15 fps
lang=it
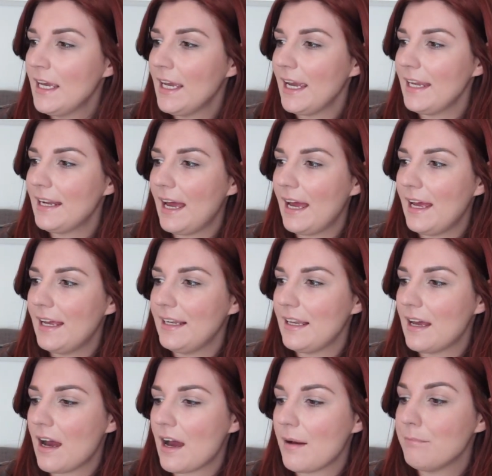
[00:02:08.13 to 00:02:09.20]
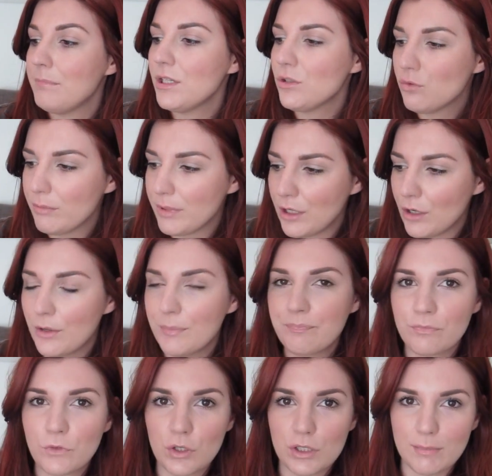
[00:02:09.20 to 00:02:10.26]
ed è la Bisubio
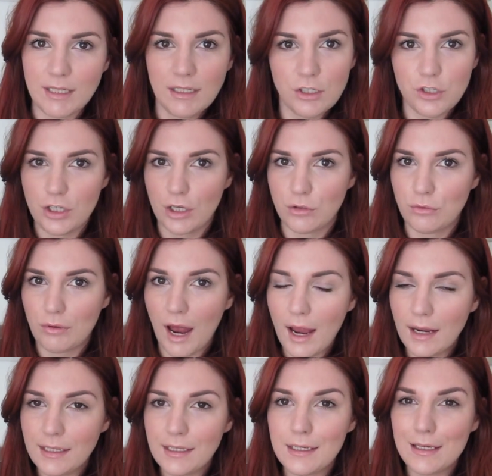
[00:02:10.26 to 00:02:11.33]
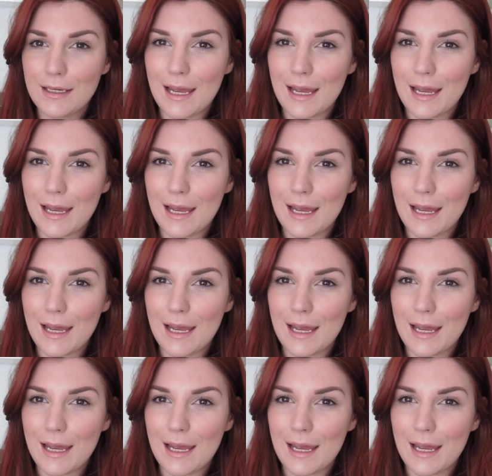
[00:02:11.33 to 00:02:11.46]
Cosmetici Naturali,